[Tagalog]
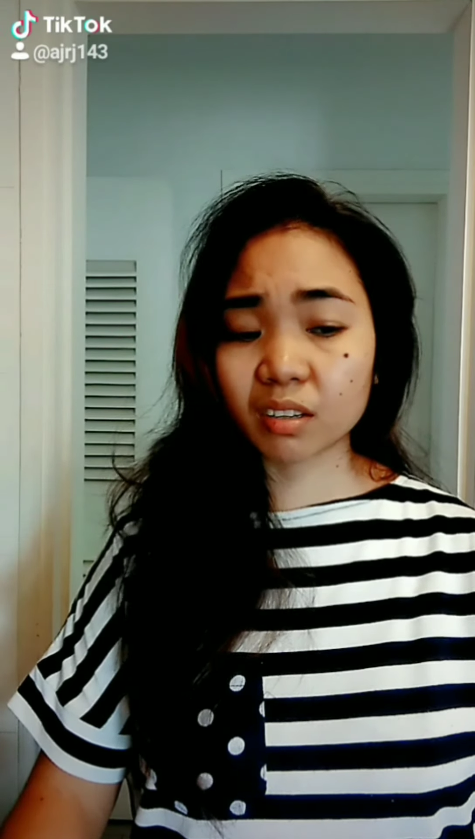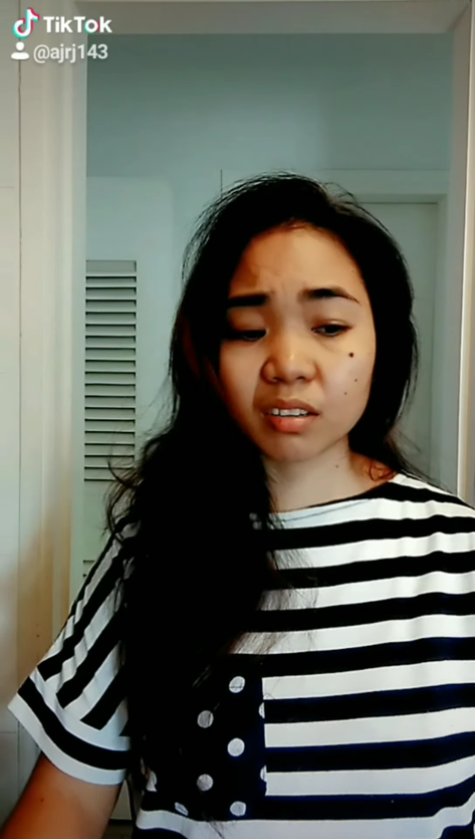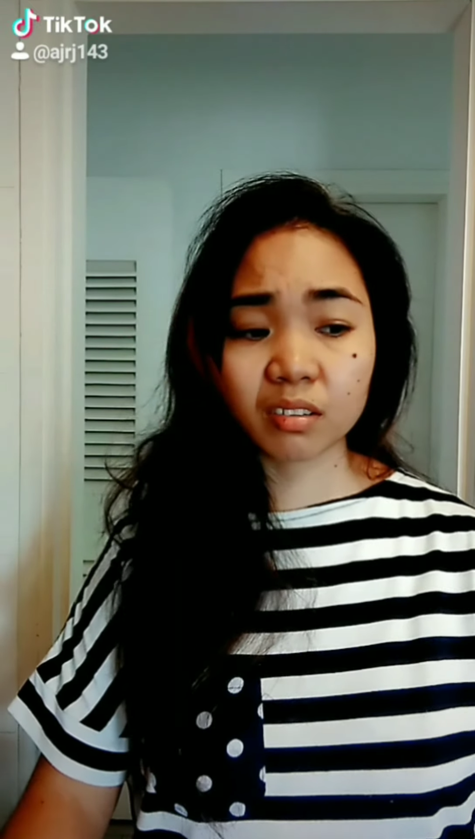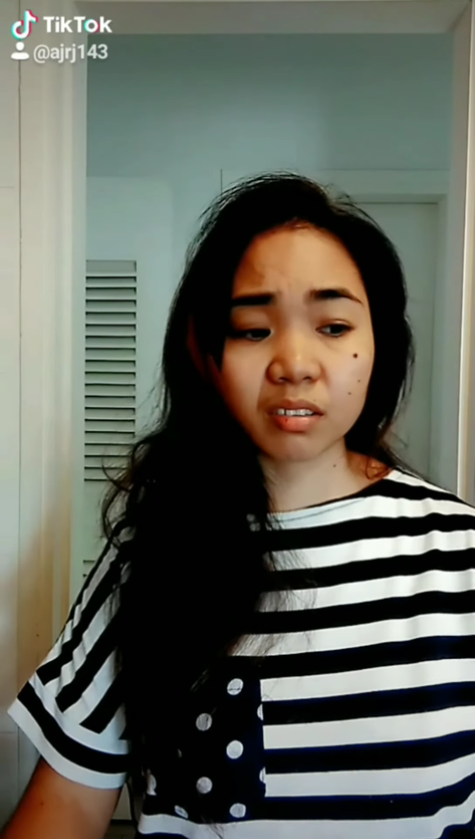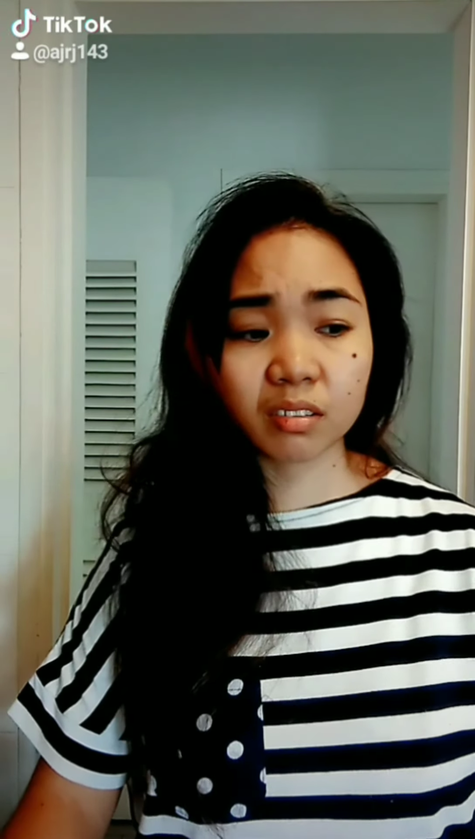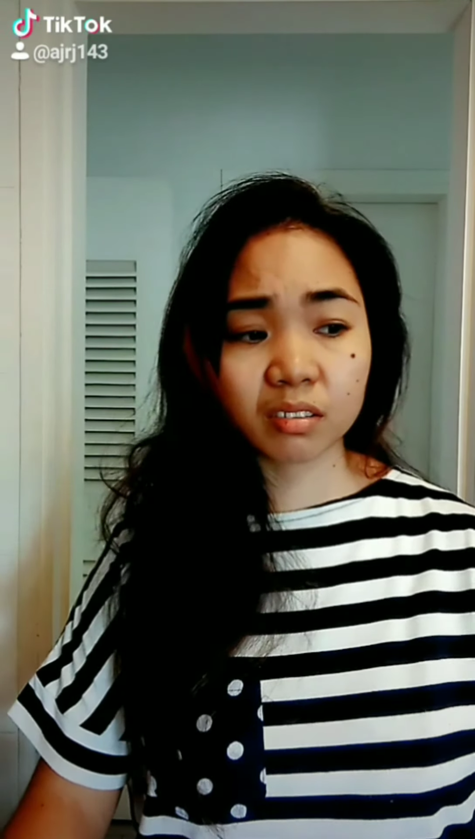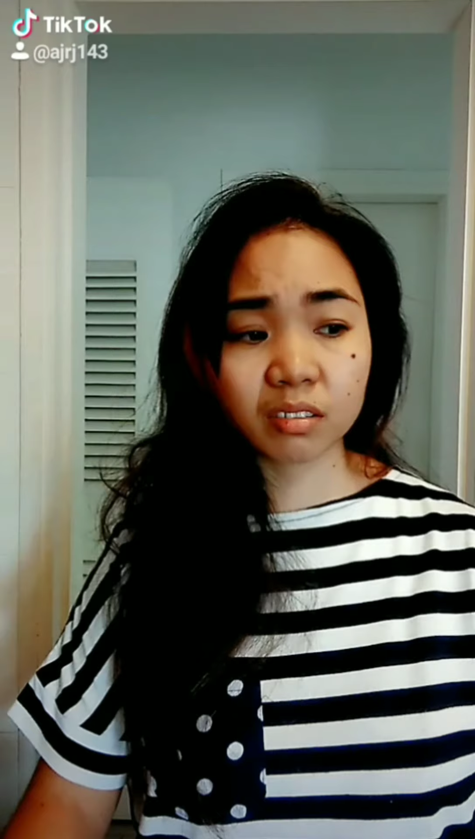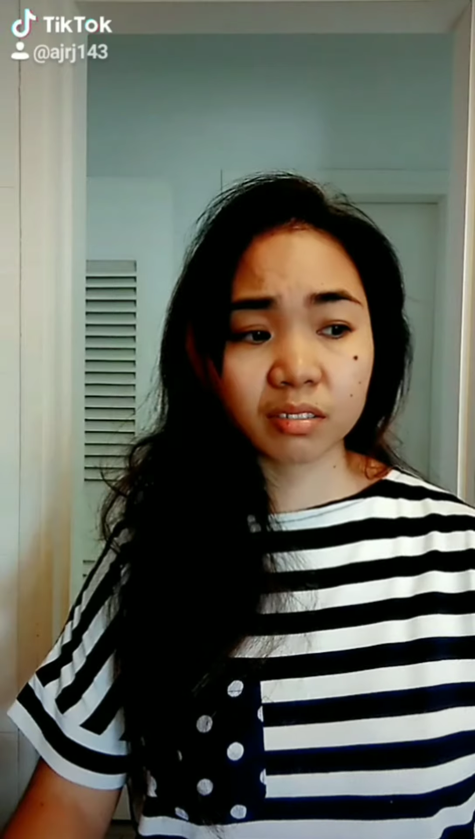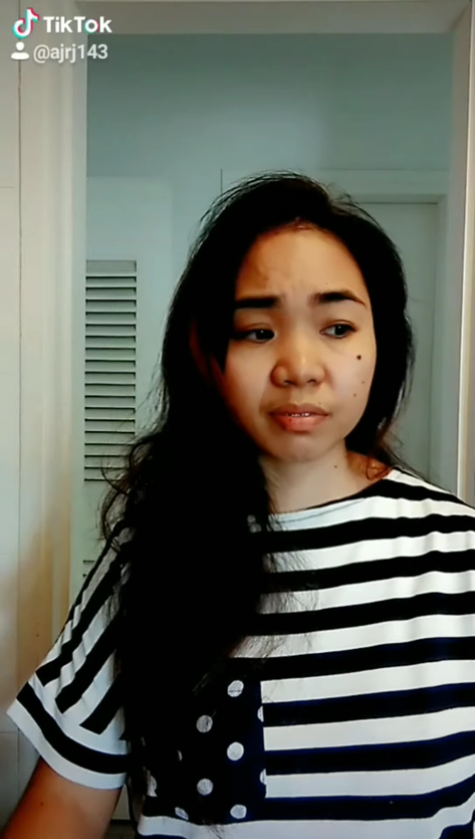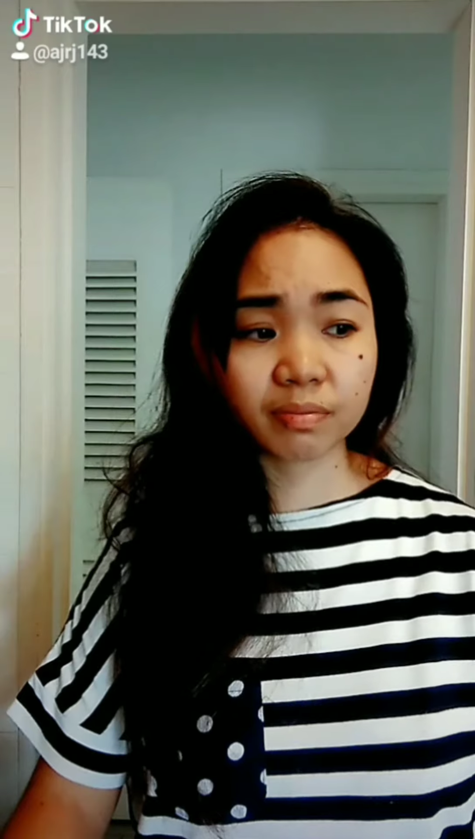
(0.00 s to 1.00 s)
Ano ba tingin mo
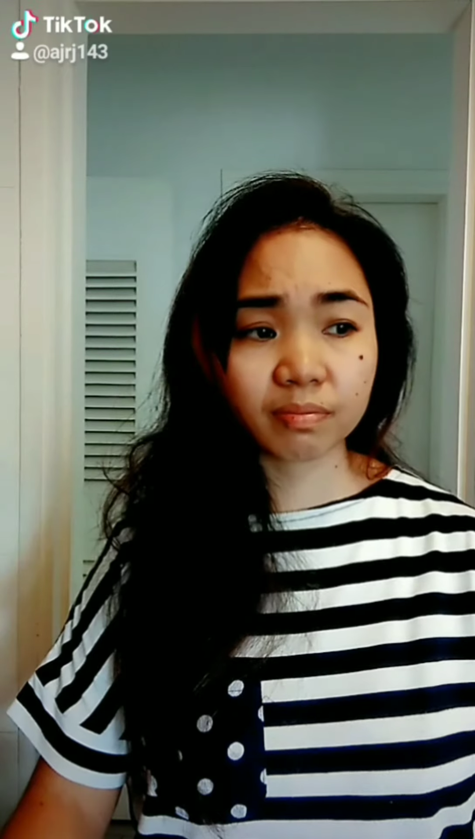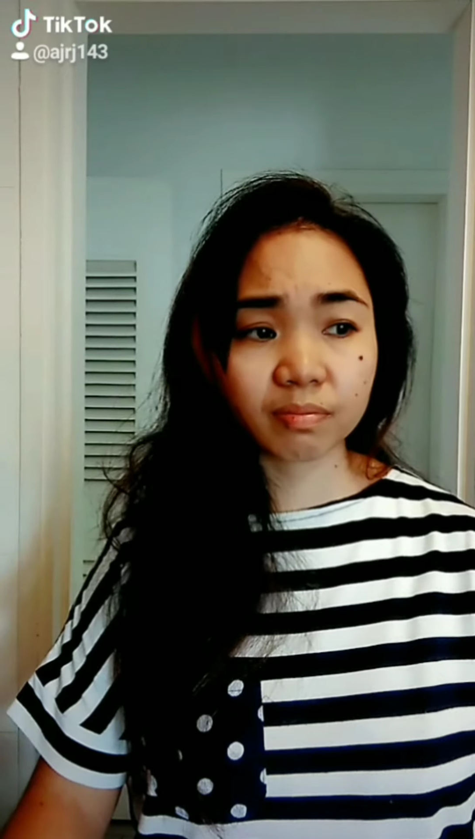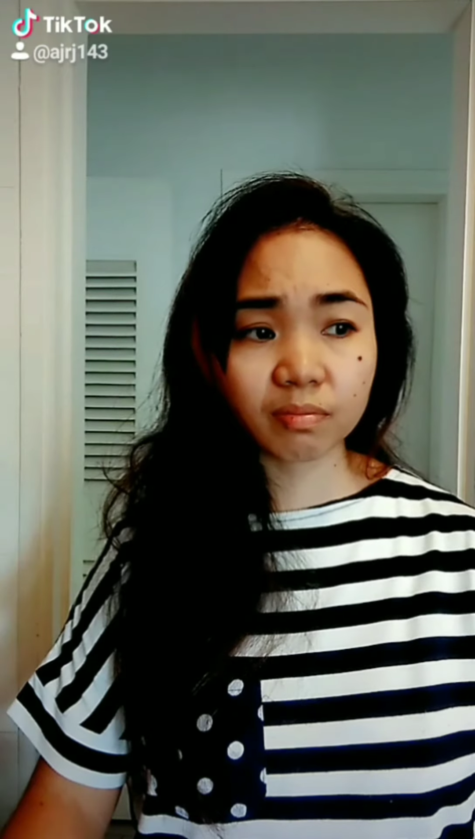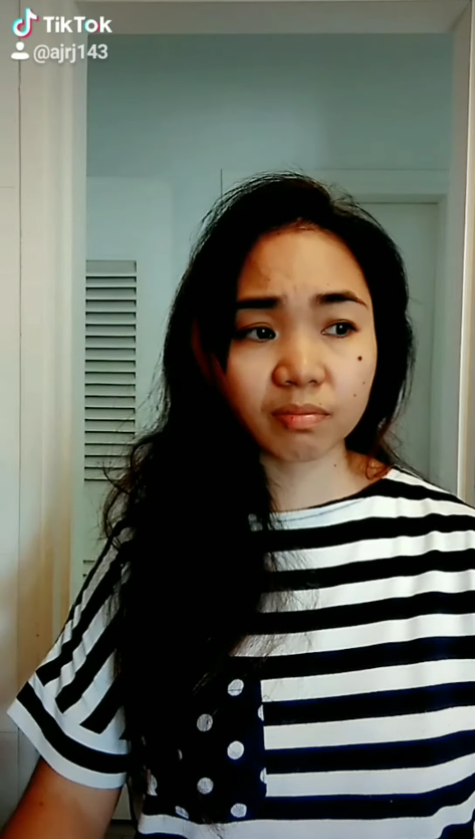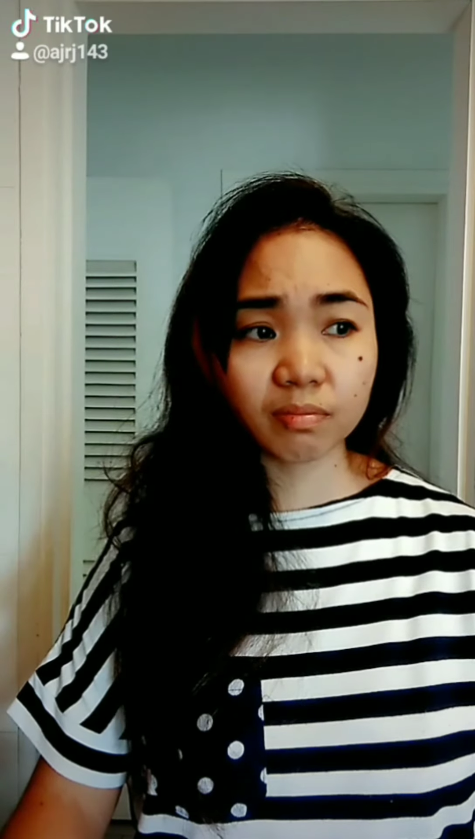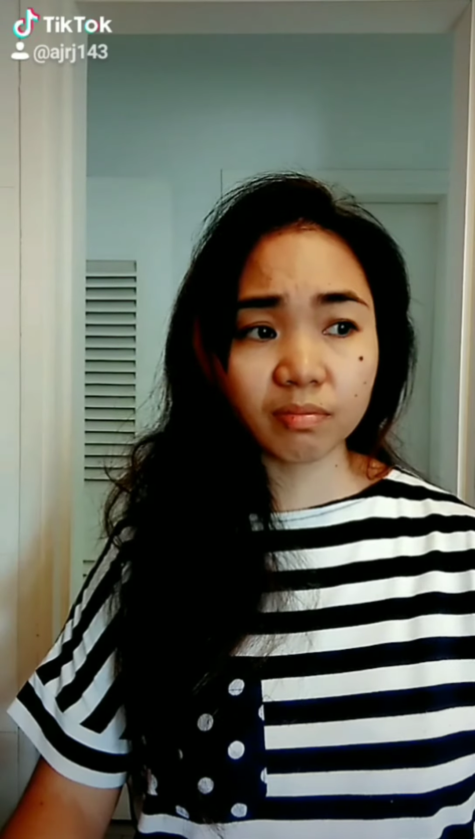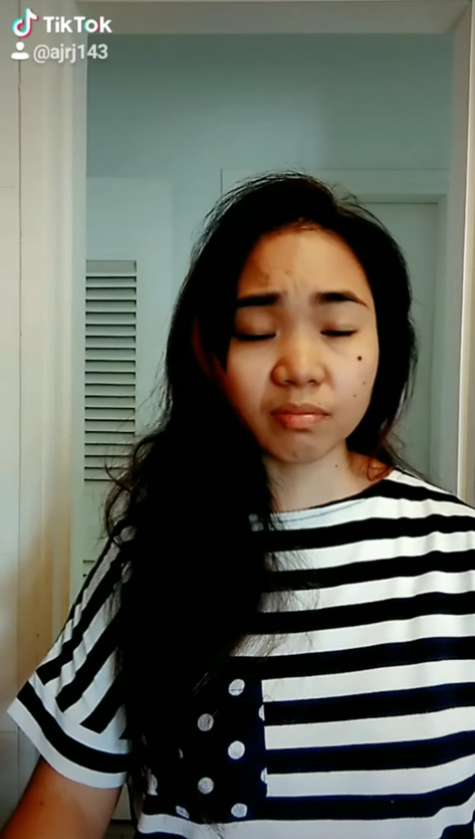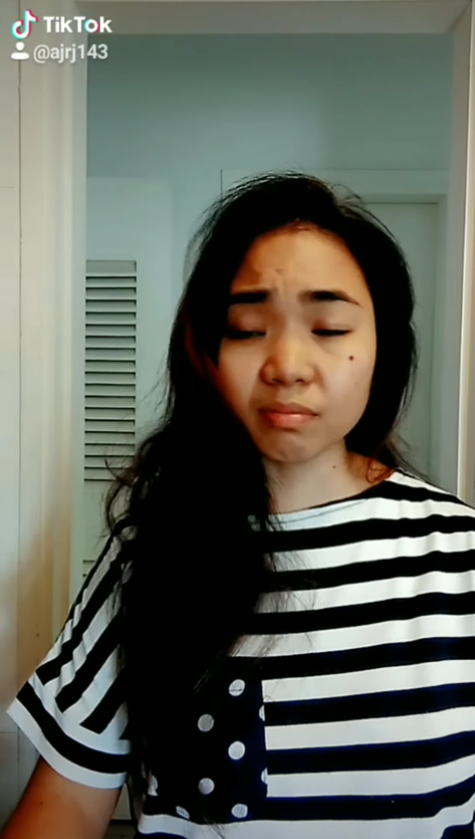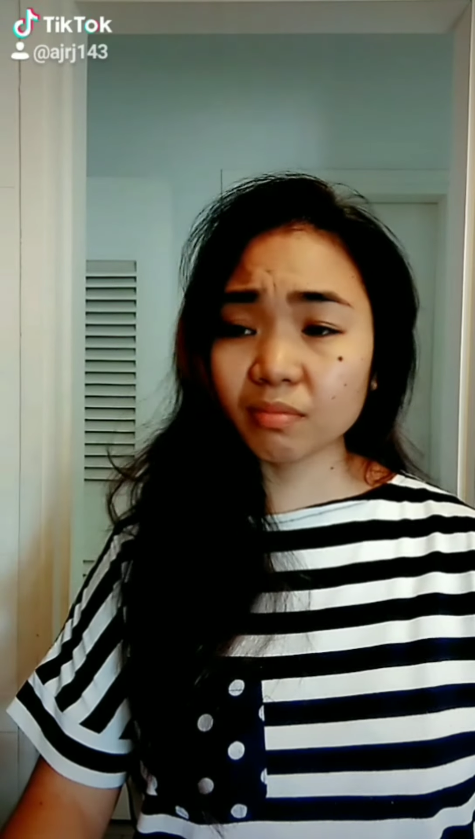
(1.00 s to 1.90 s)
sa akin, ball exhibit?